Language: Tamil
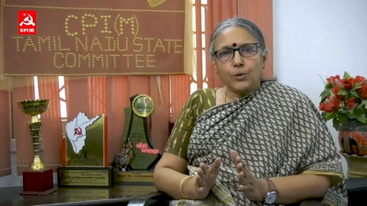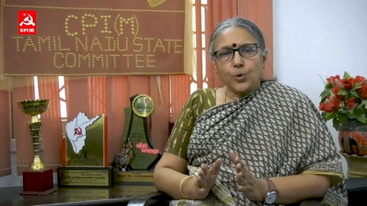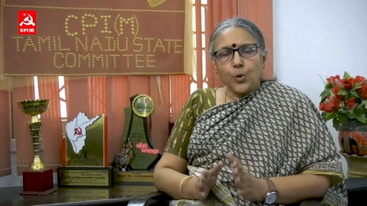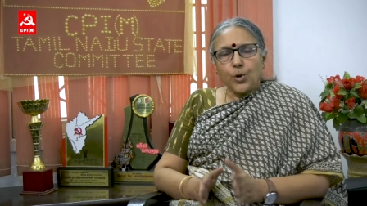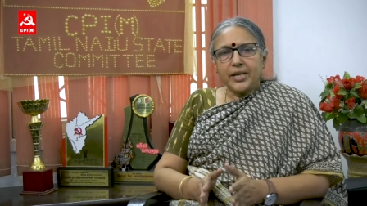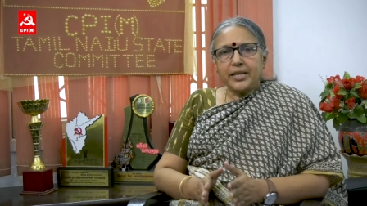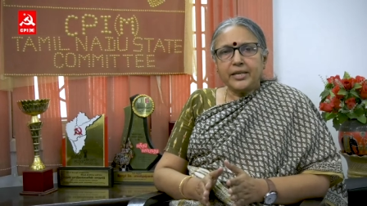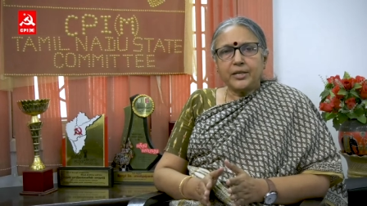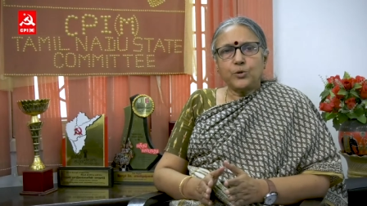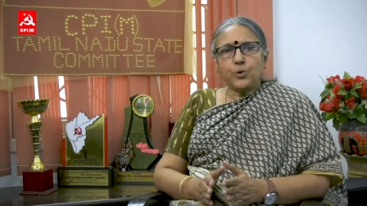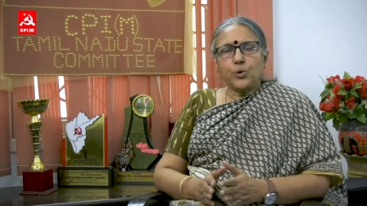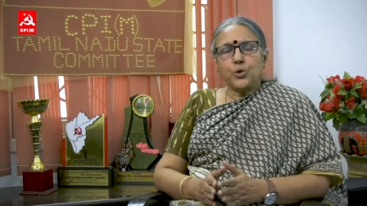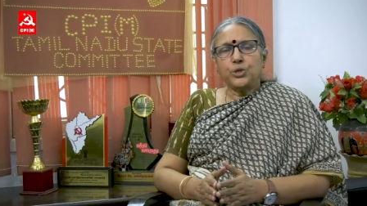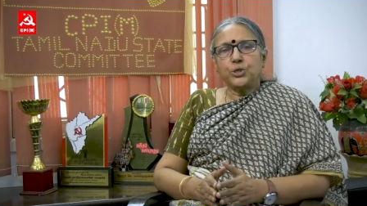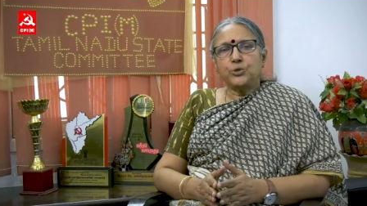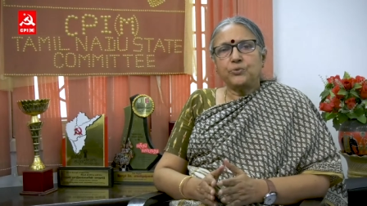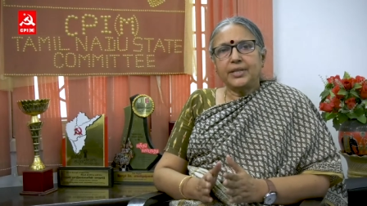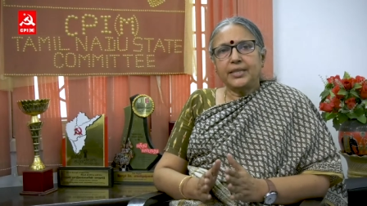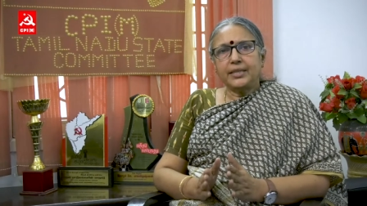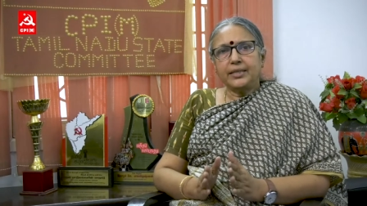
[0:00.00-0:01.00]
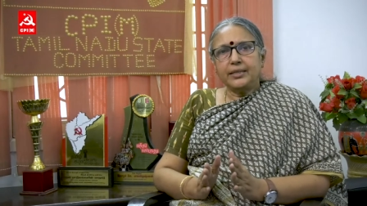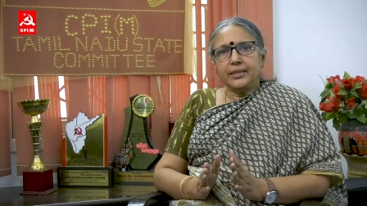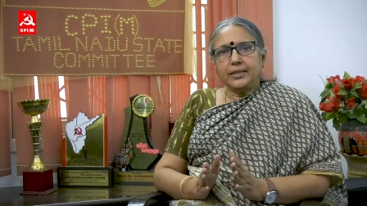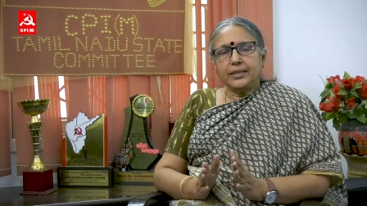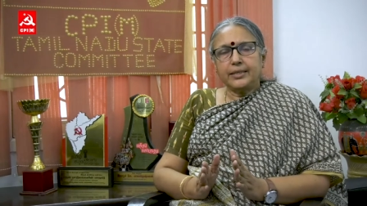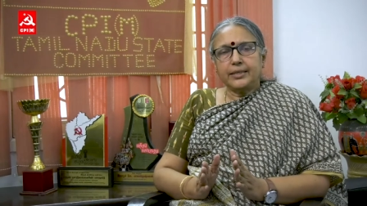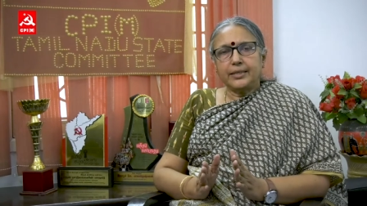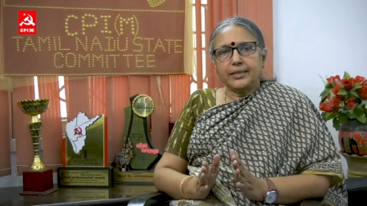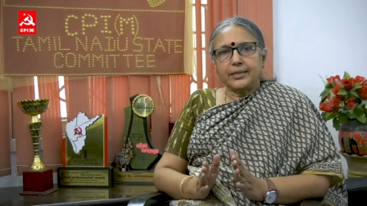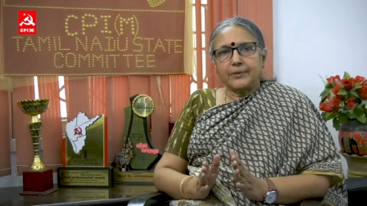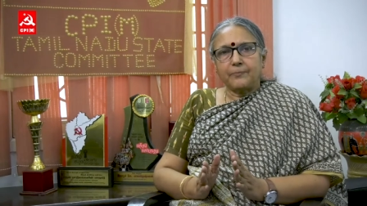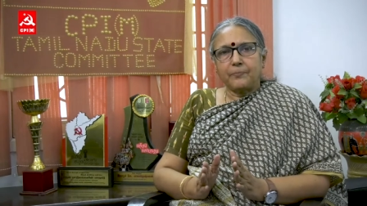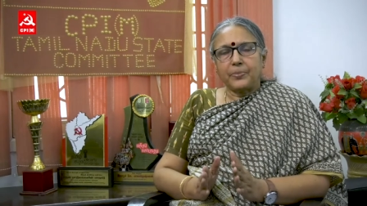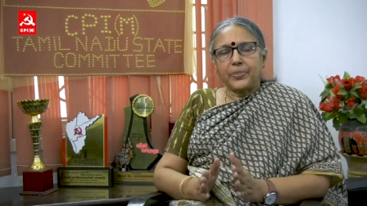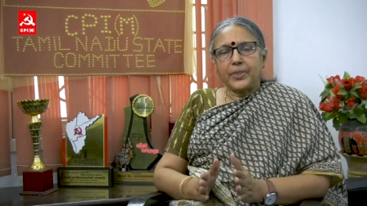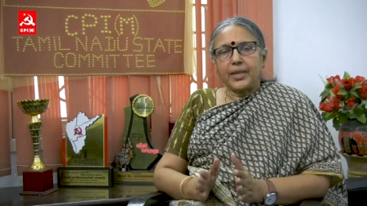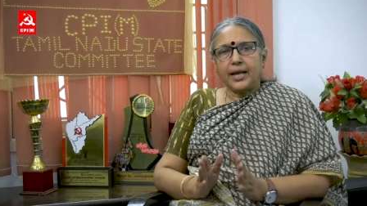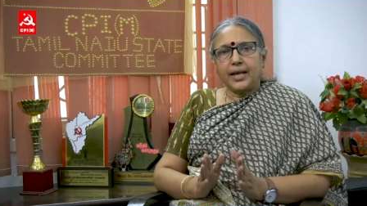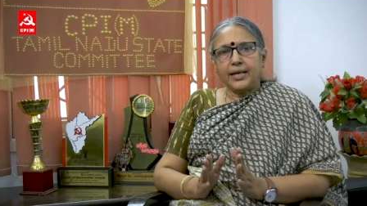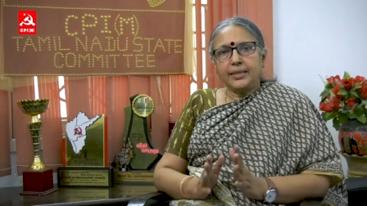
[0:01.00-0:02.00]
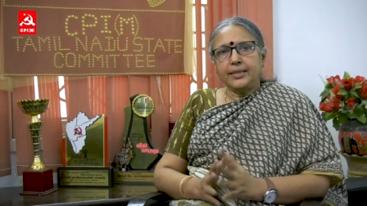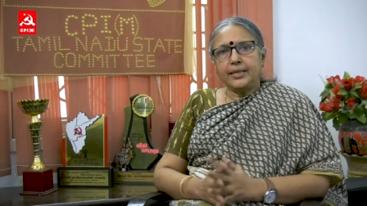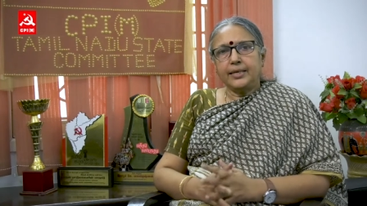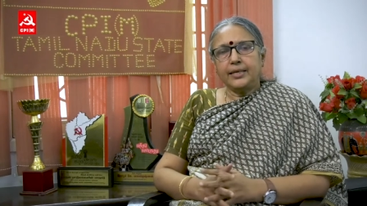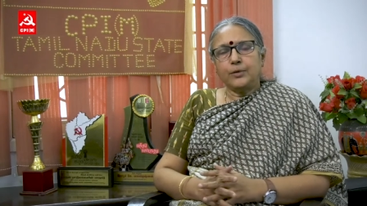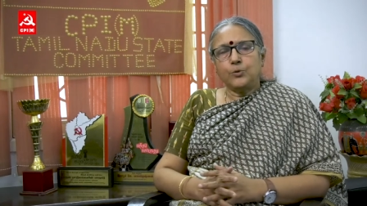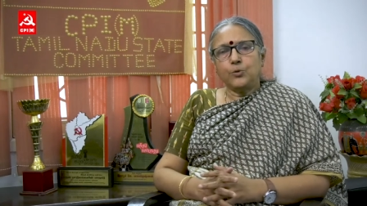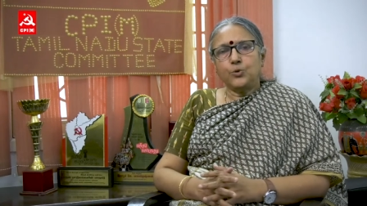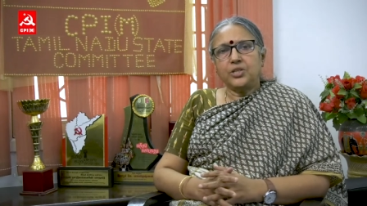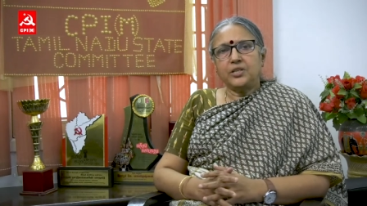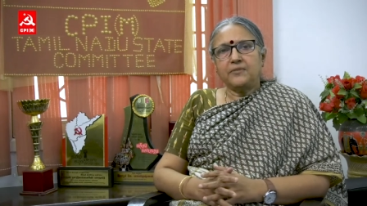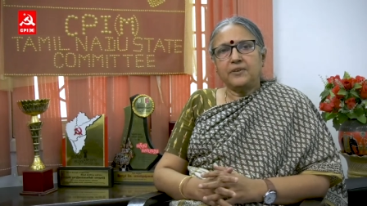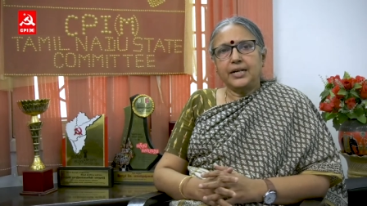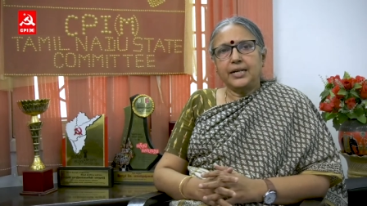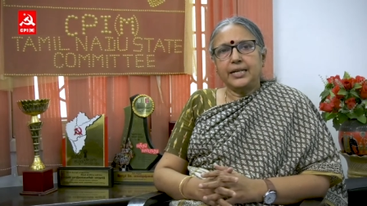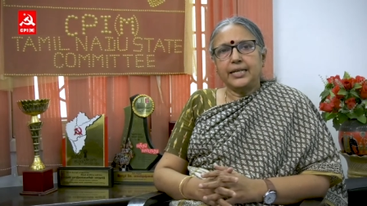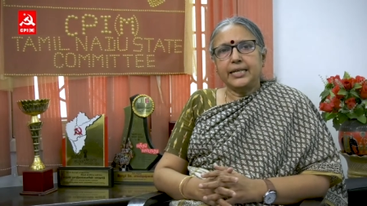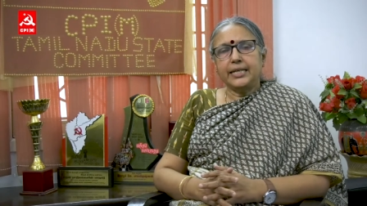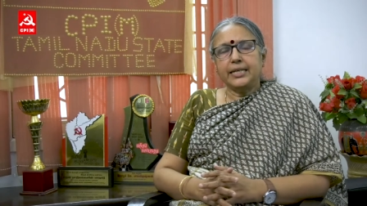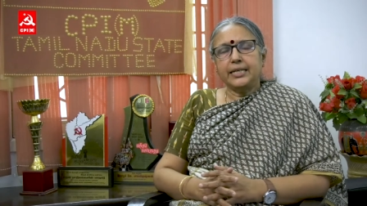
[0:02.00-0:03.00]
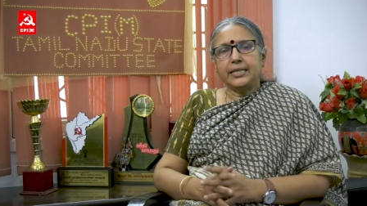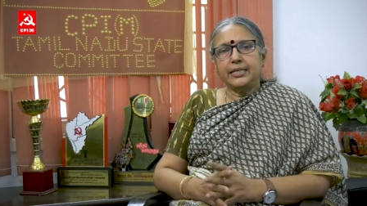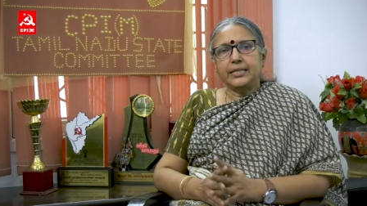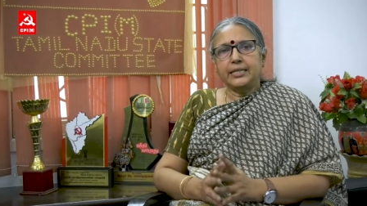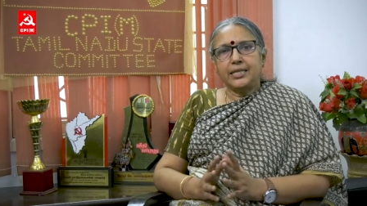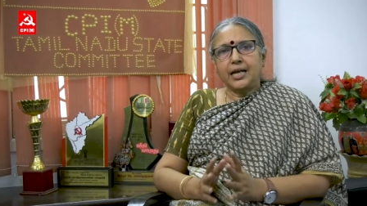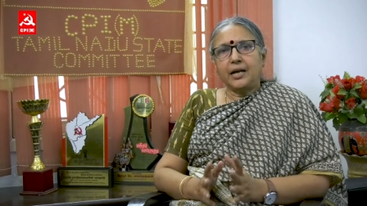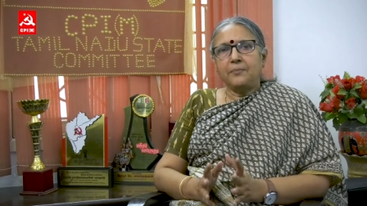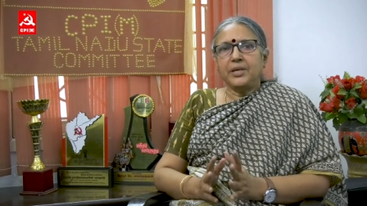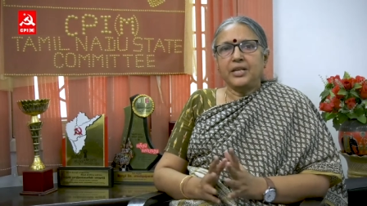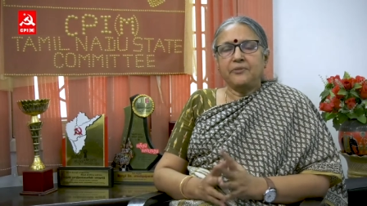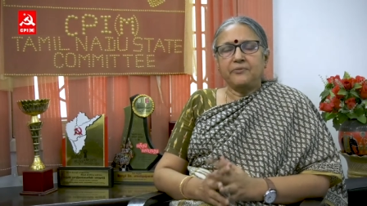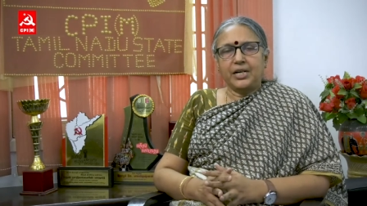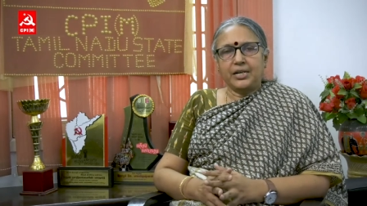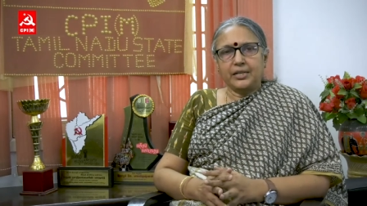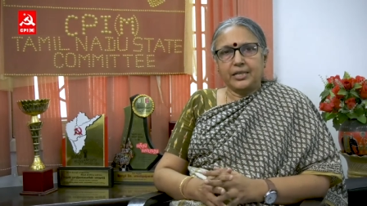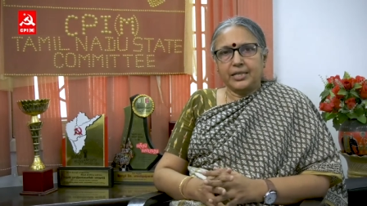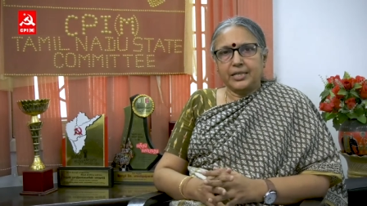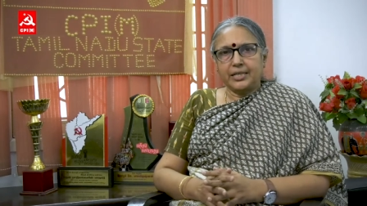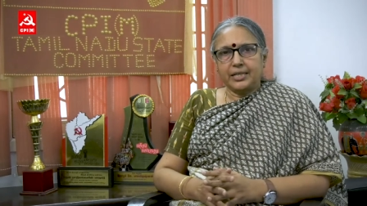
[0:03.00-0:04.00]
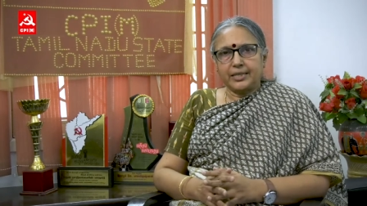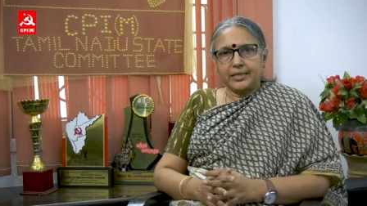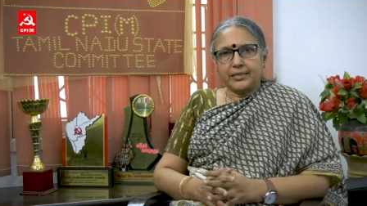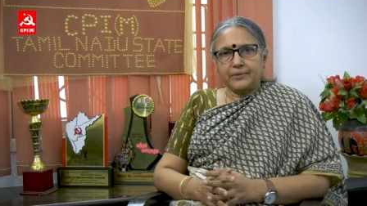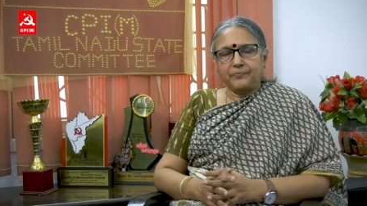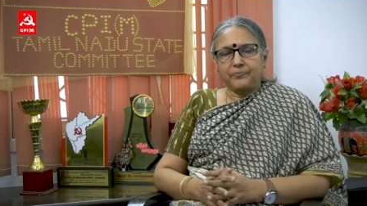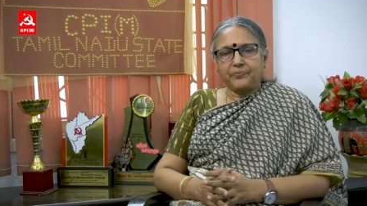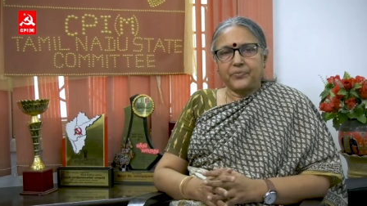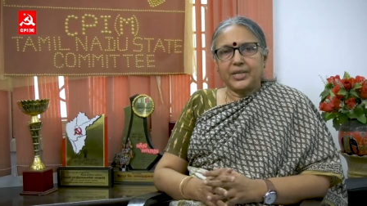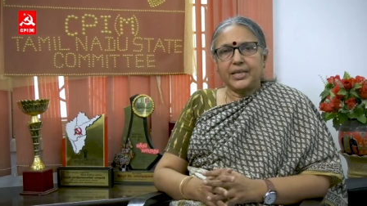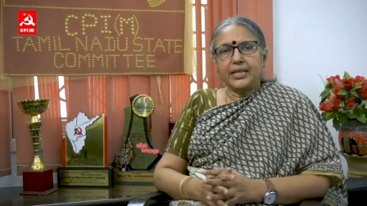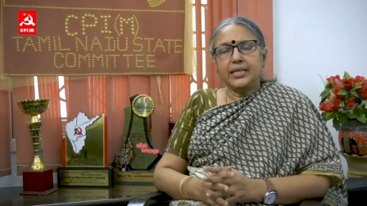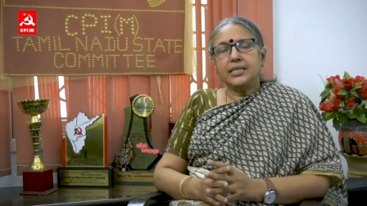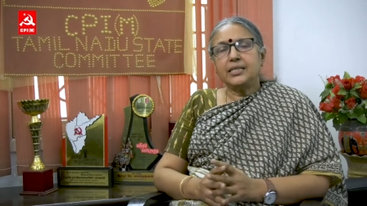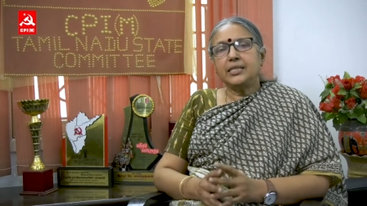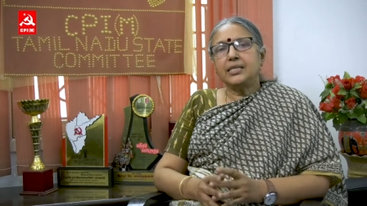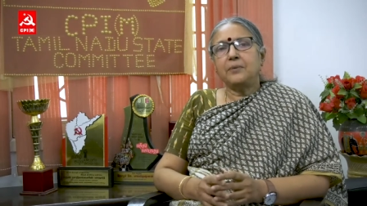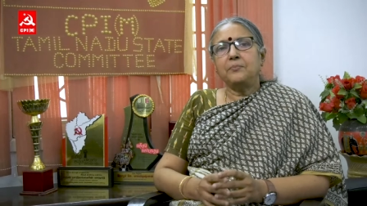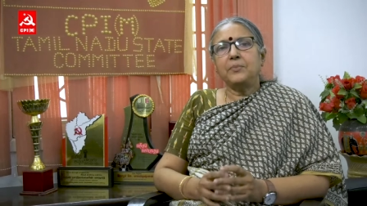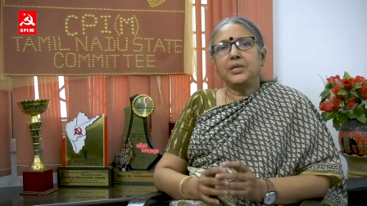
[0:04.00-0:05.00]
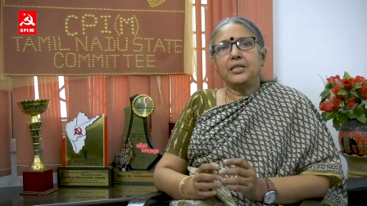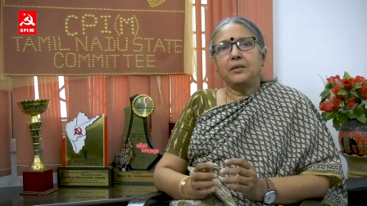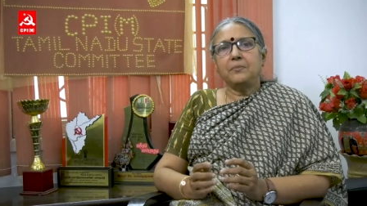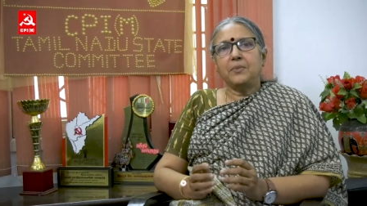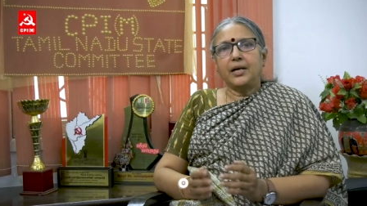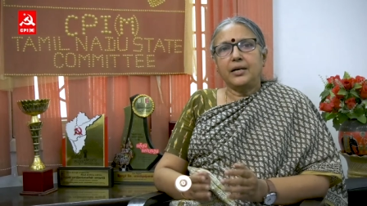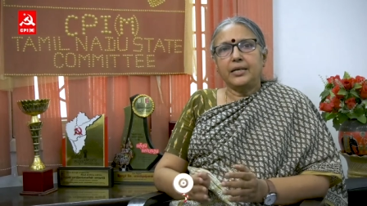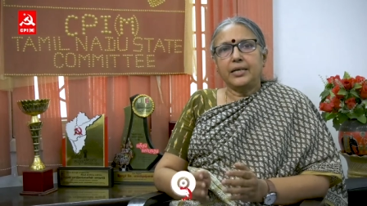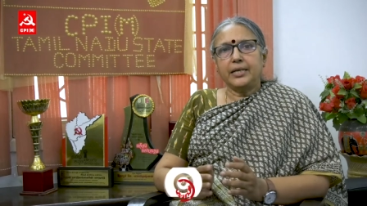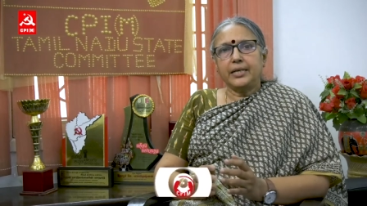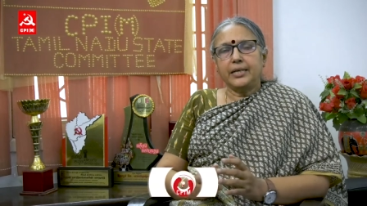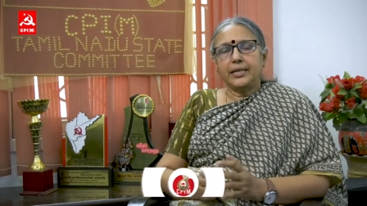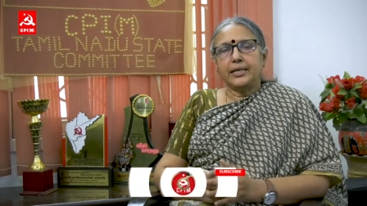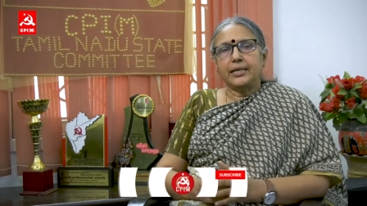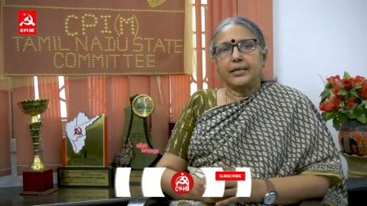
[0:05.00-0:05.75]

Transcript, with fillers: லோயர் கோர்ட் வந்து அந்த குற்றவாளிக்கு ஜாமீன் வழங்குகிறது இது சம்பந்தமாக